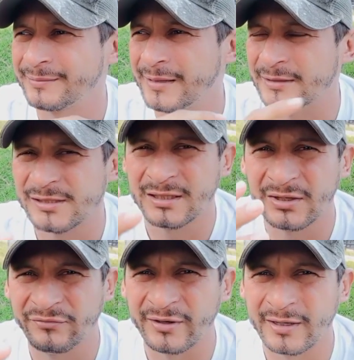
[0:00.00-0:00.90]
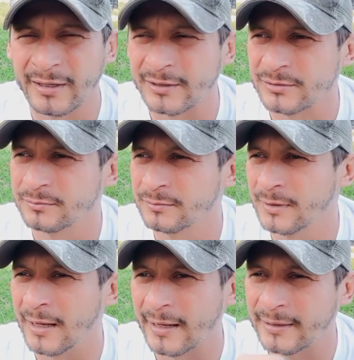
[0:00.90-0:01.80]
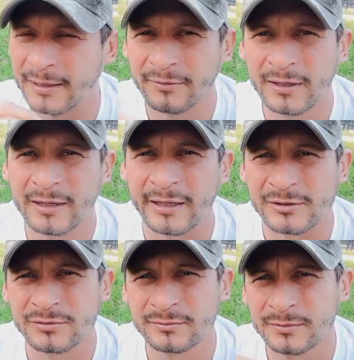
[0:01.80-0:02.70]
¿Qué significa eso? ¿A qué viene eso?